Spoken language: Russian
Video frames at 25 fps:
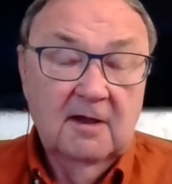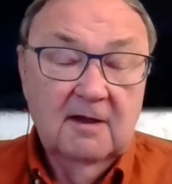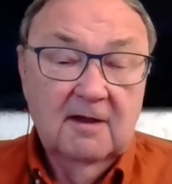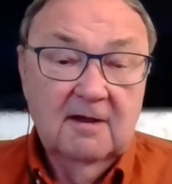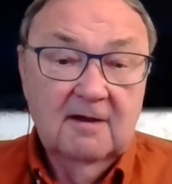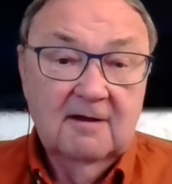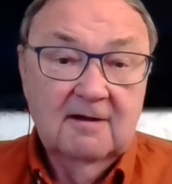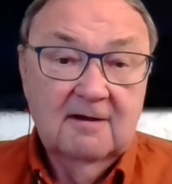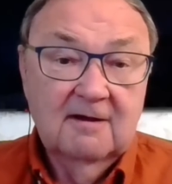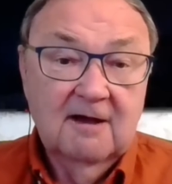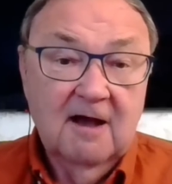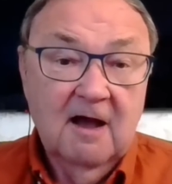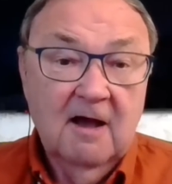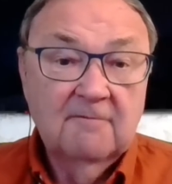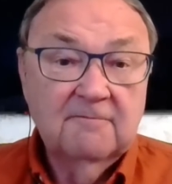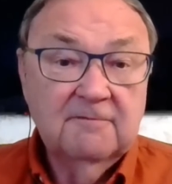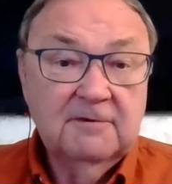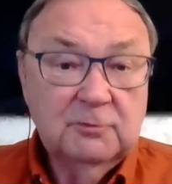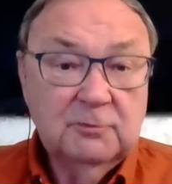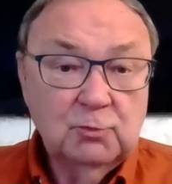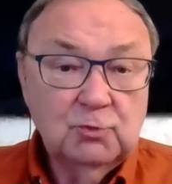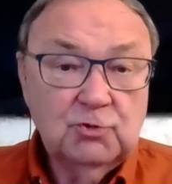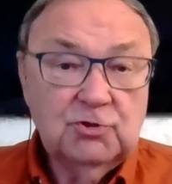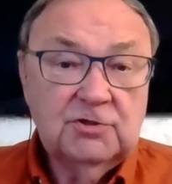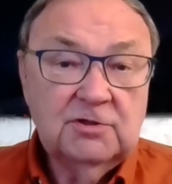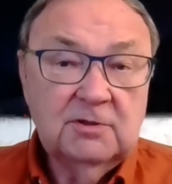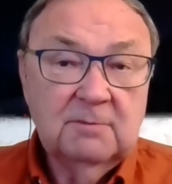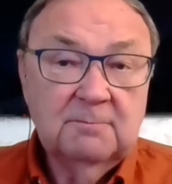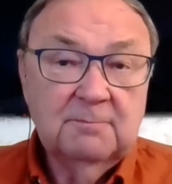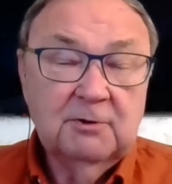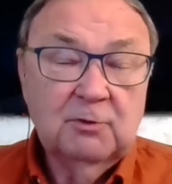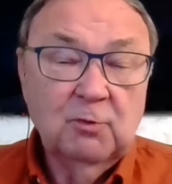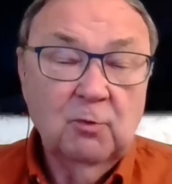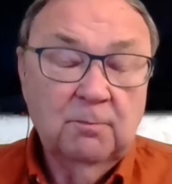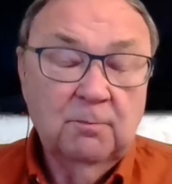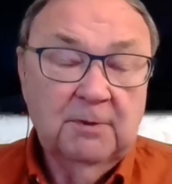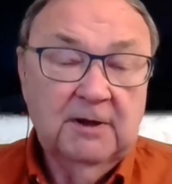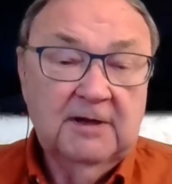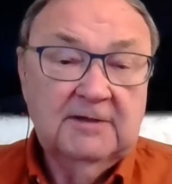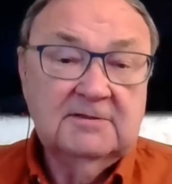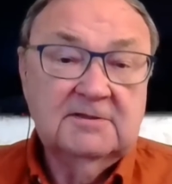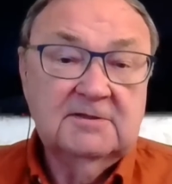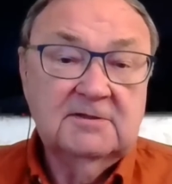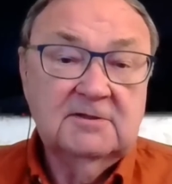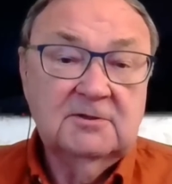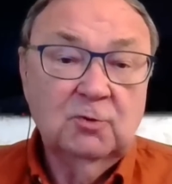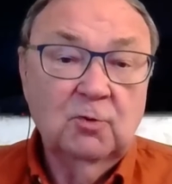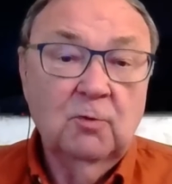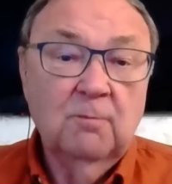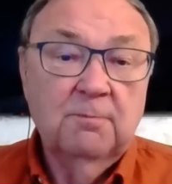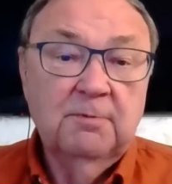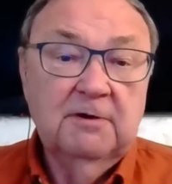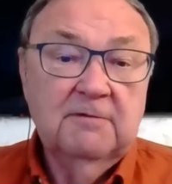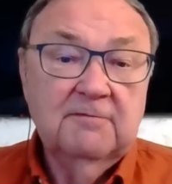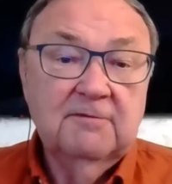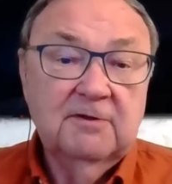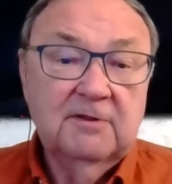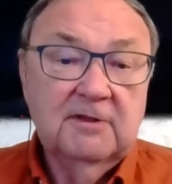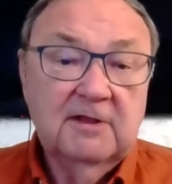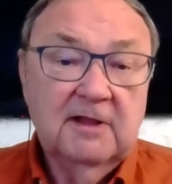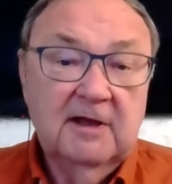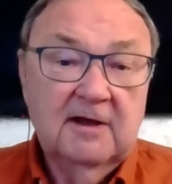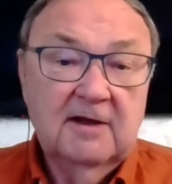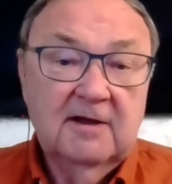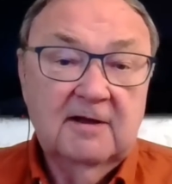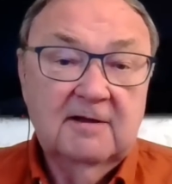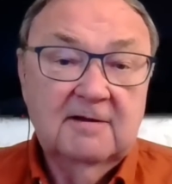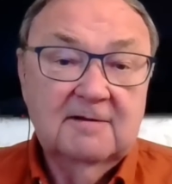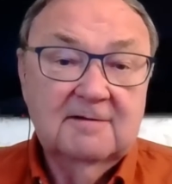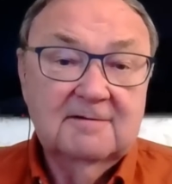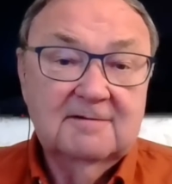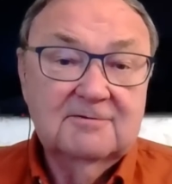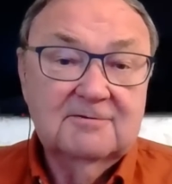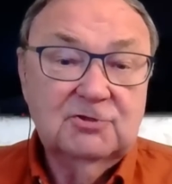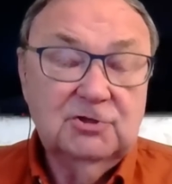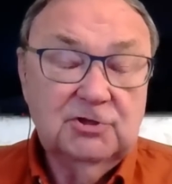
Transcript: а вынуждены покупать топливо на,